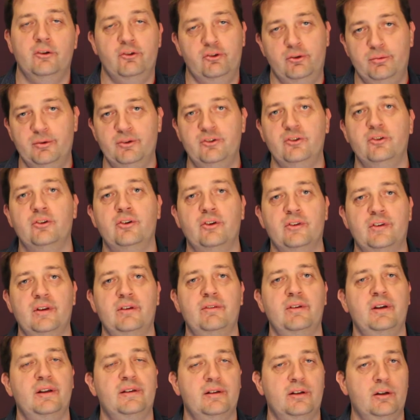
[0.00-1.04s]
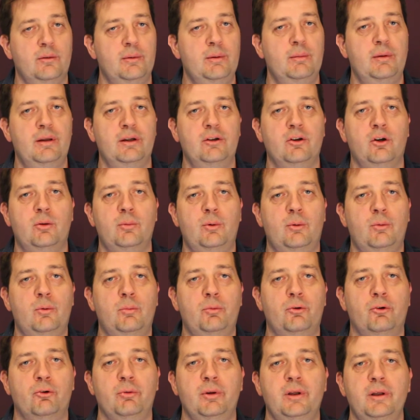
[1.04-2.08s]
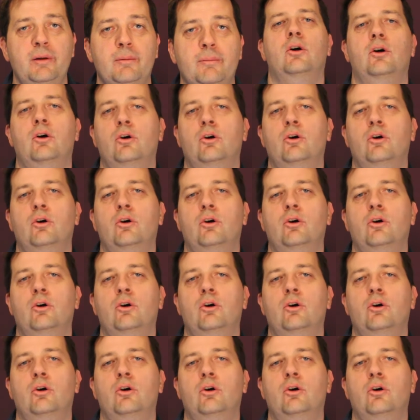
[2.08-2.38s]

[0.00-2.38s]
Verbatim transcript: J'imagine que ça devait être quand même un grand moment pour lui.